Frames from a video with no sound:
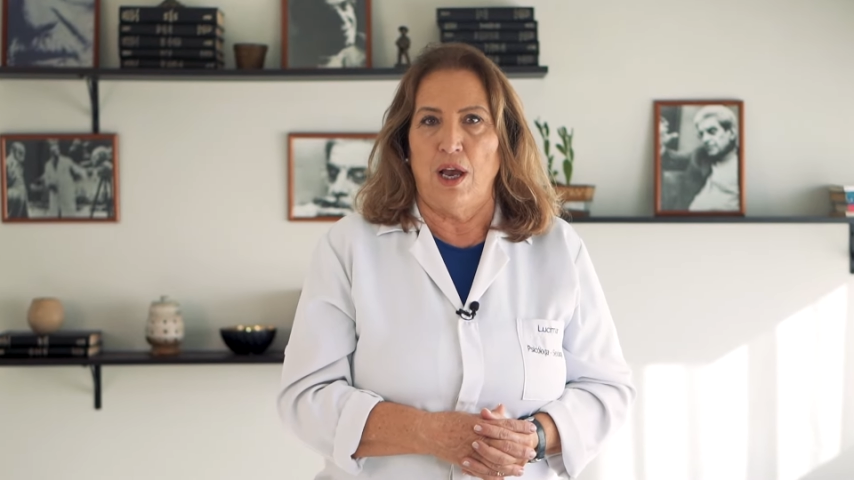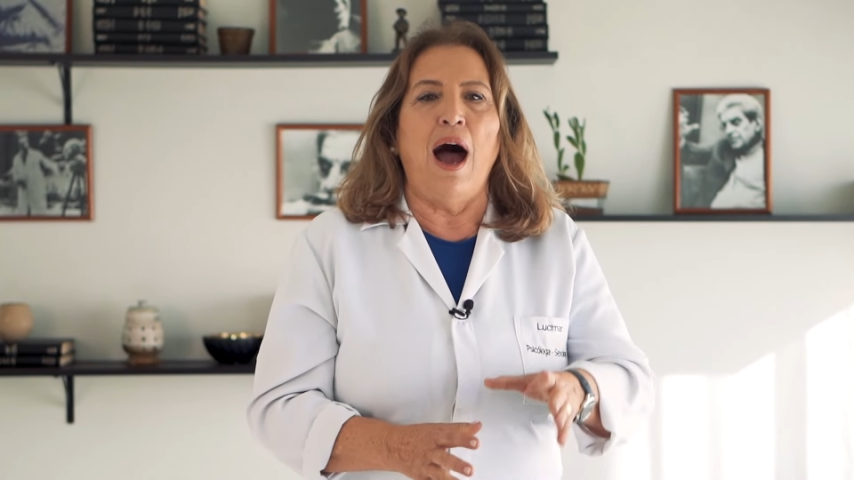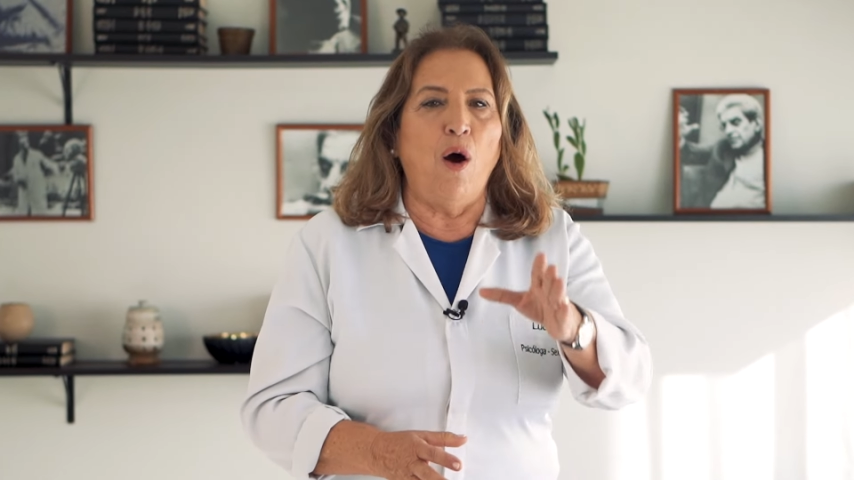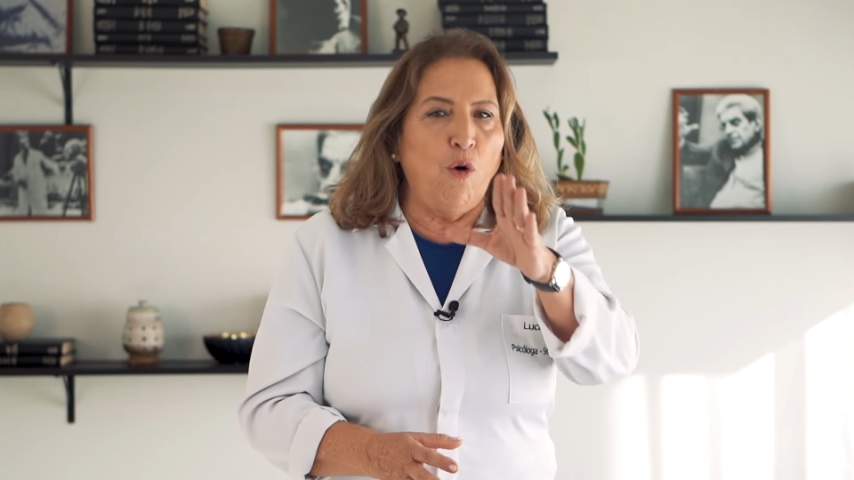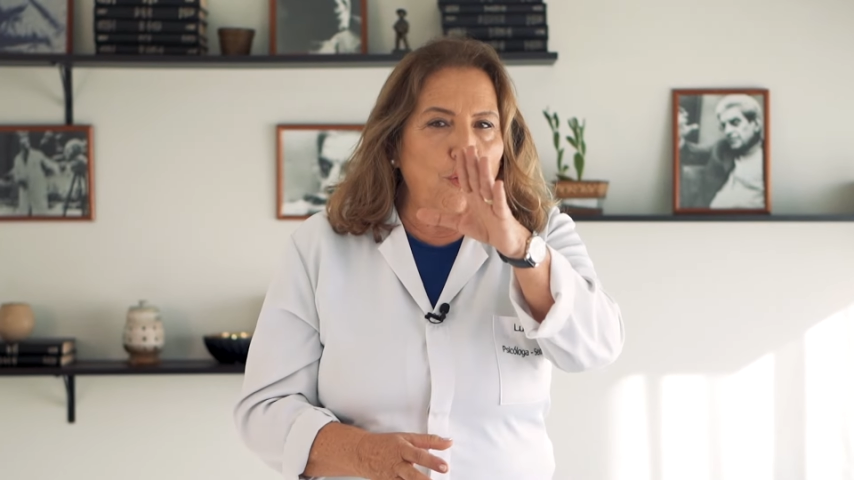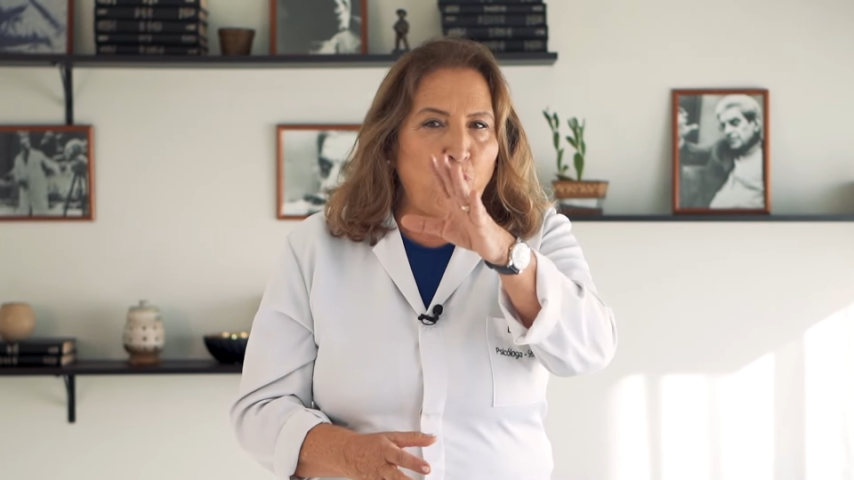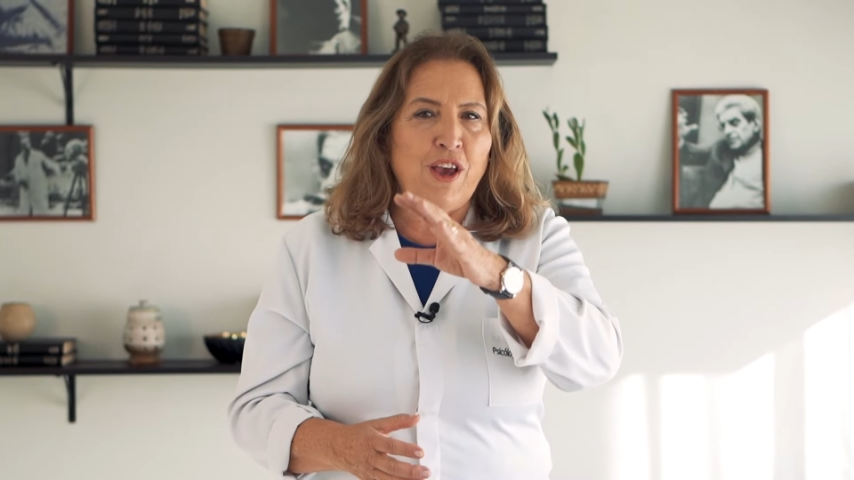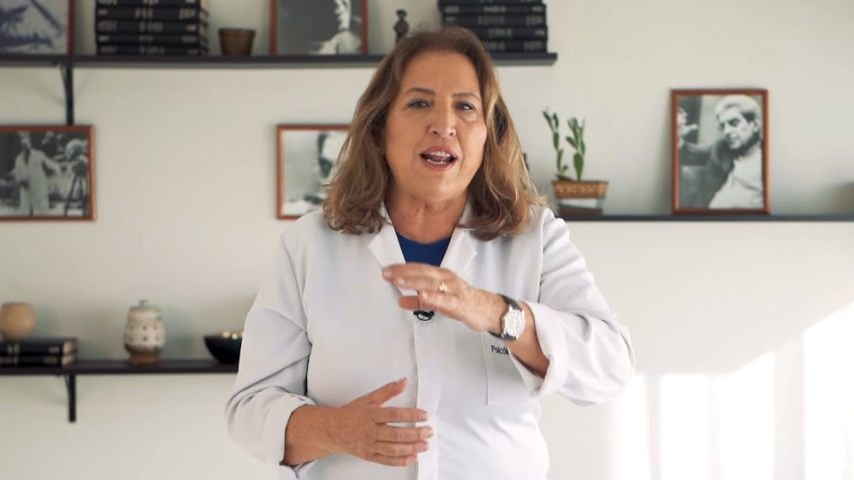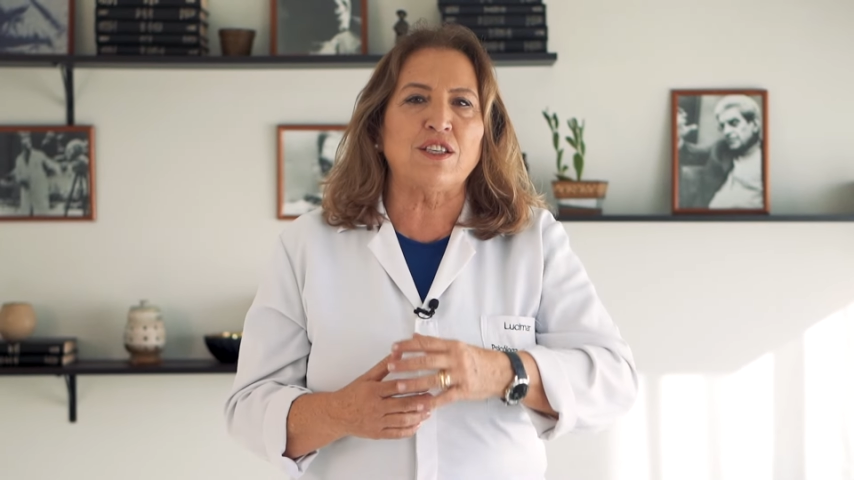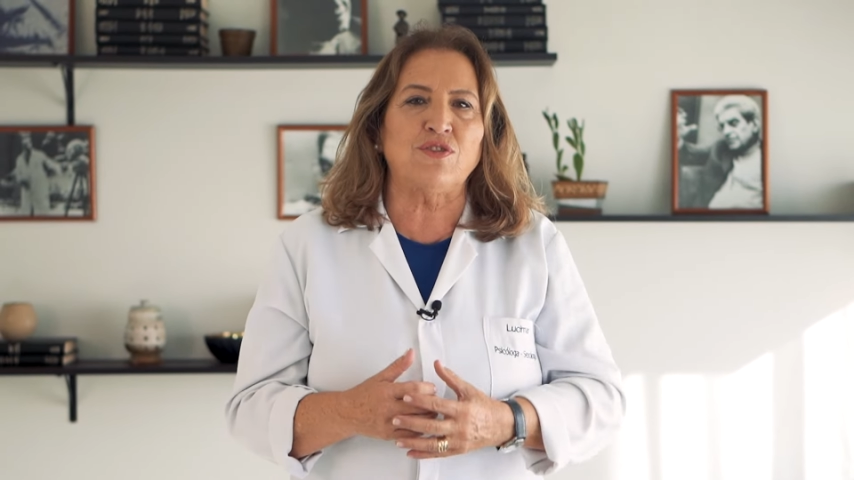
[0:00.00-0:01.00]
Ao
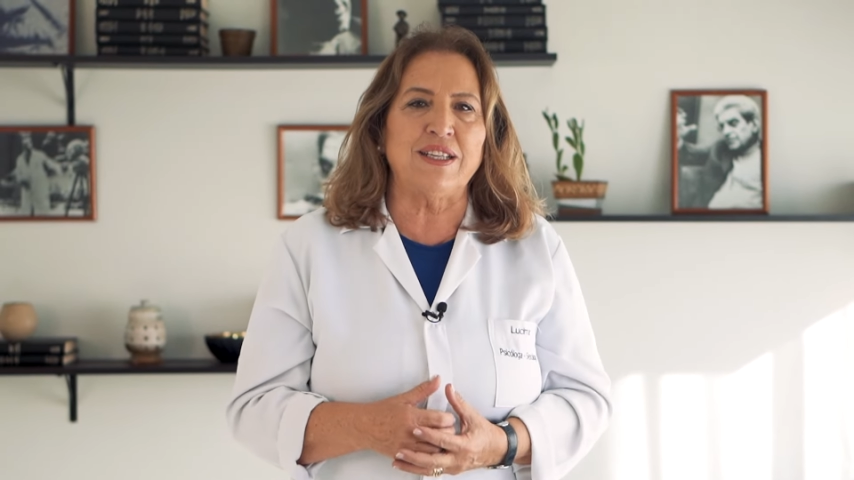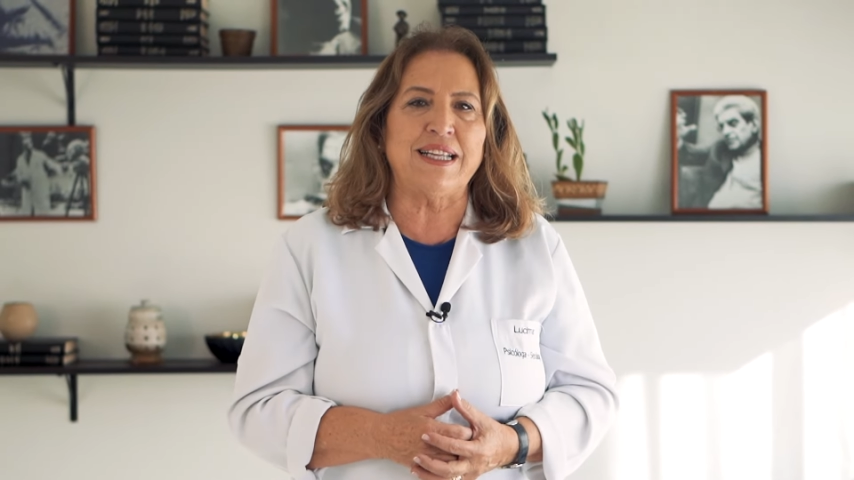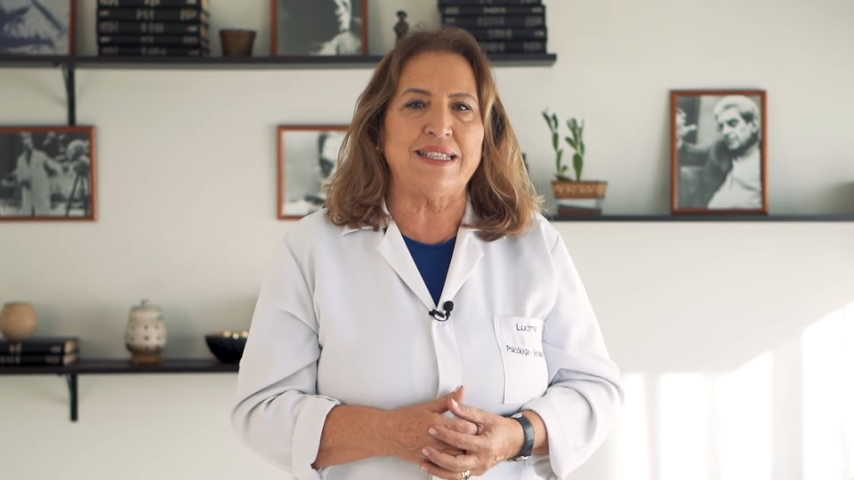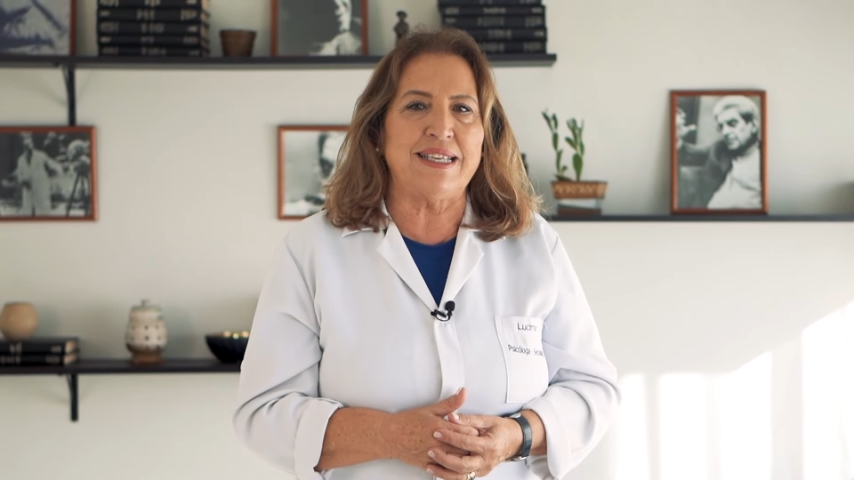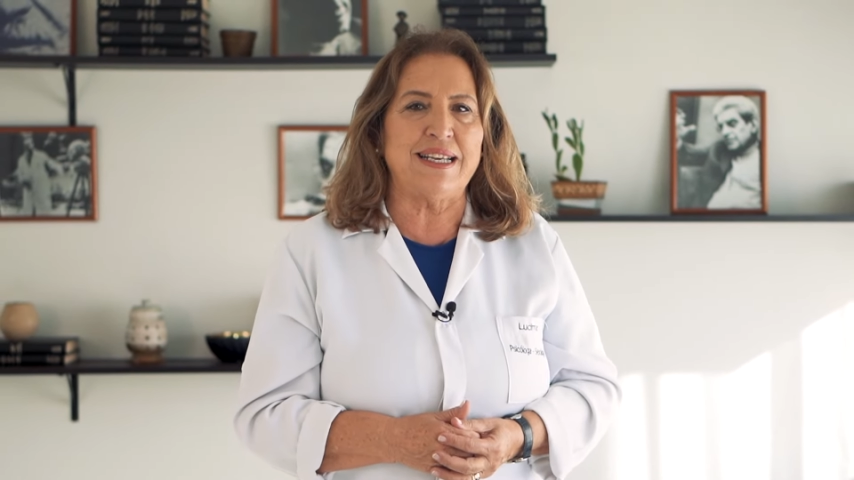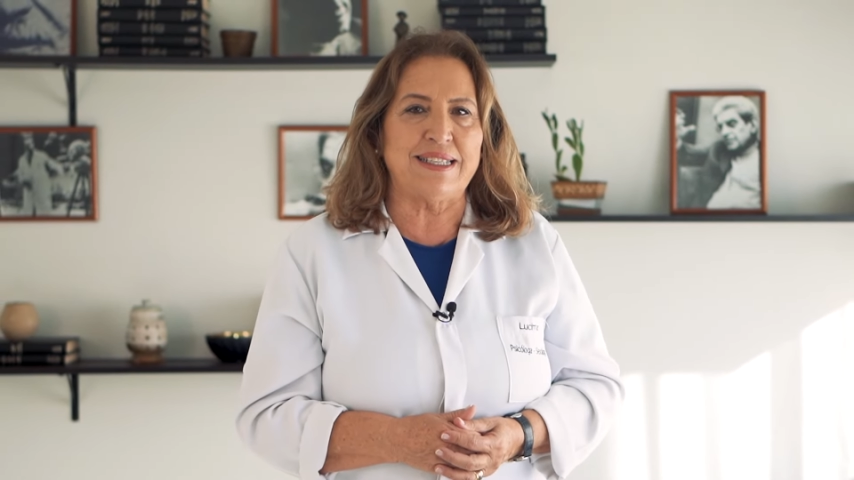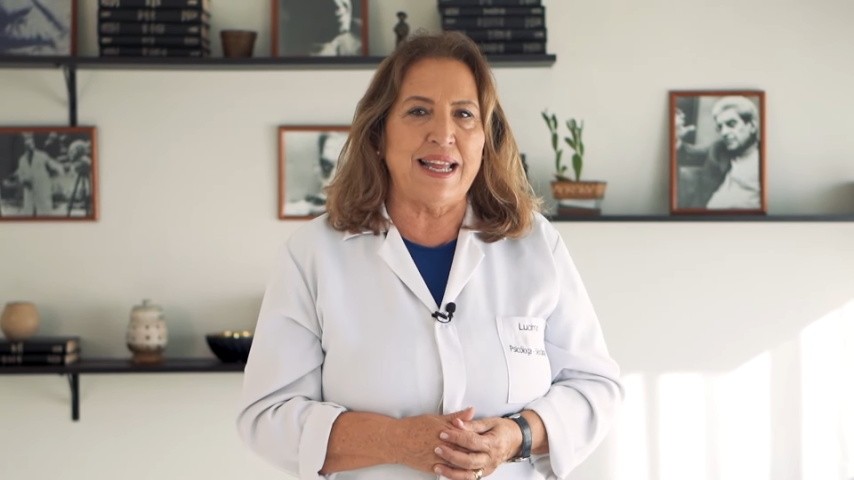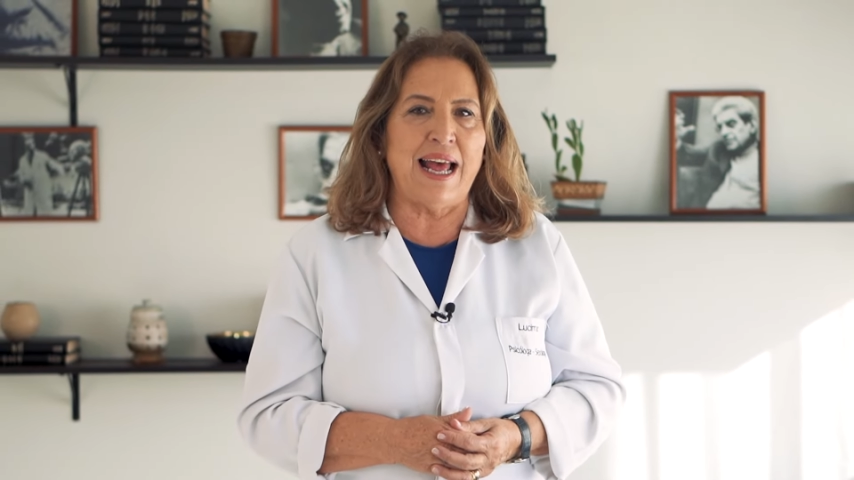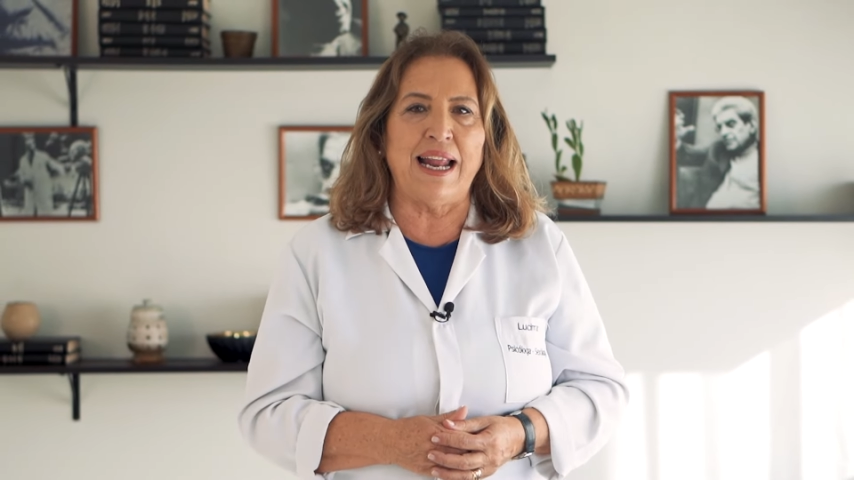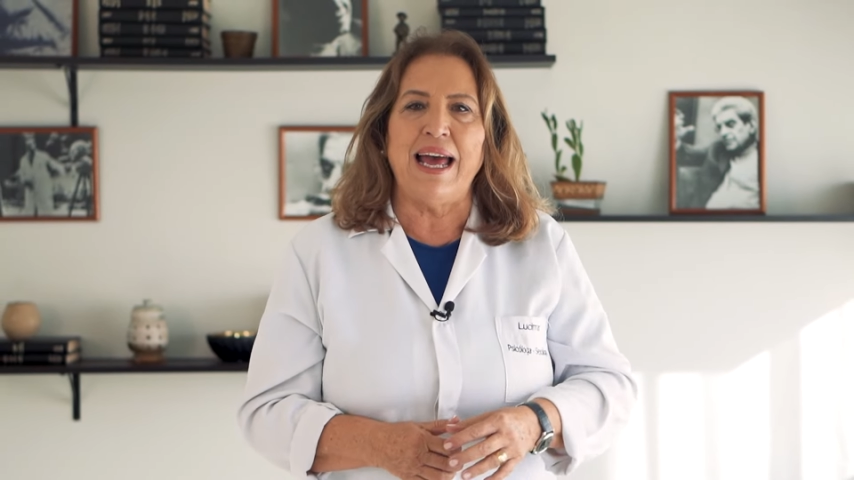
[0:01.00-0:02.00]
ouvir as fantasias
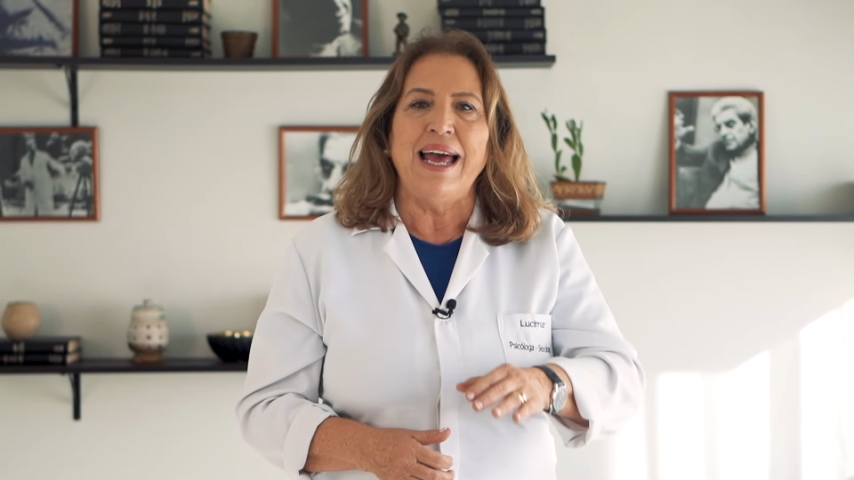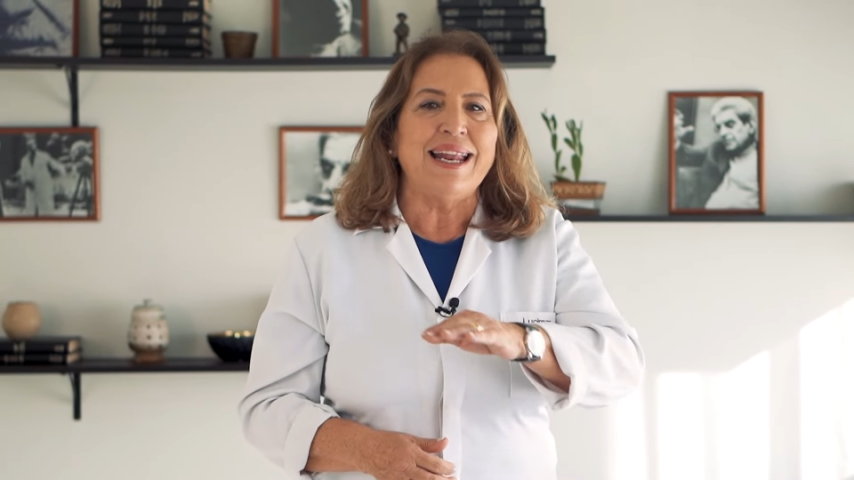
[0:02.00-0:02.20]
dela,